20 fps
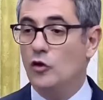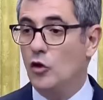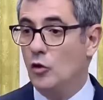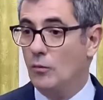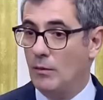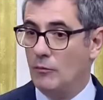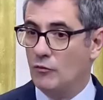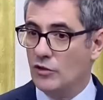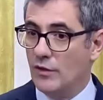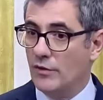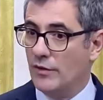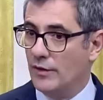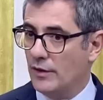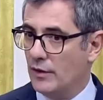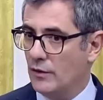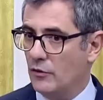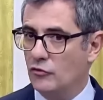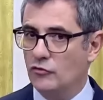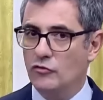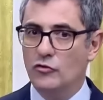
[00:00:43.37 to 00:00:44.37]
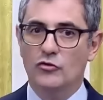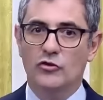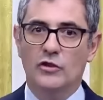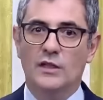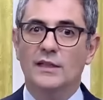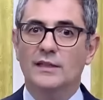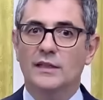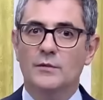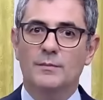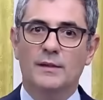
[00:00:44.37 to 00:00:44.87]
y lo vamos a hacer los dos
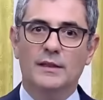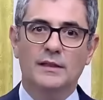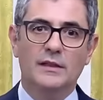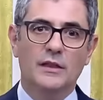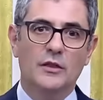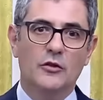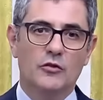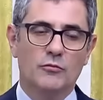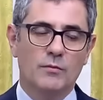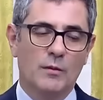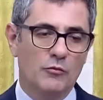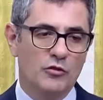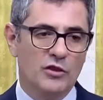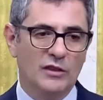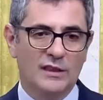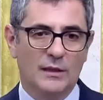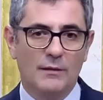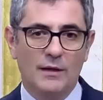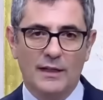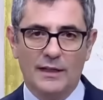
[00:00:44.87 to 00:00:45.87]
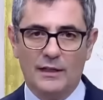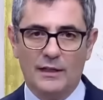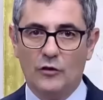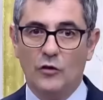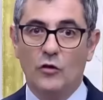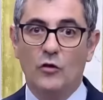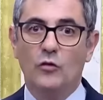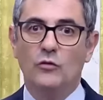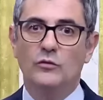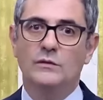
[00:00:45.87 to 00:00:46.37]
grandes partidos. Vamos a trabajar
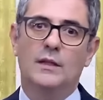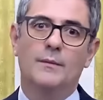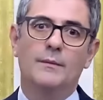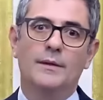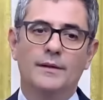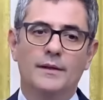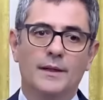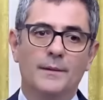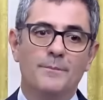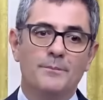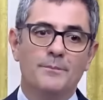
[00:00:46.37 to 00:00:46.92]
conjuntamente